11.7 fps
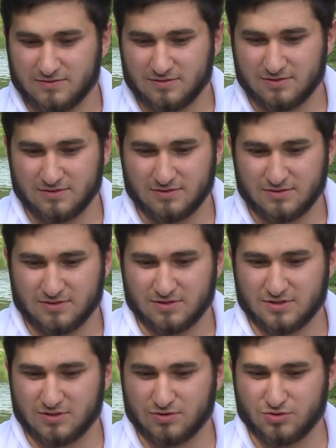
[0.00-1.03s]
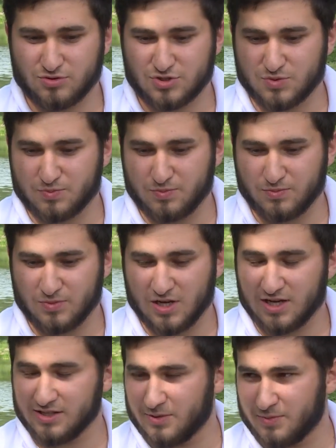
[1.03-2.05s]
э, тот же
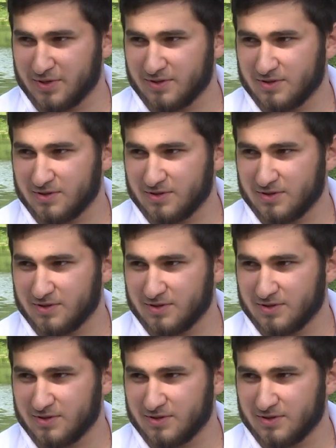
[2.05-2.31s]
адап,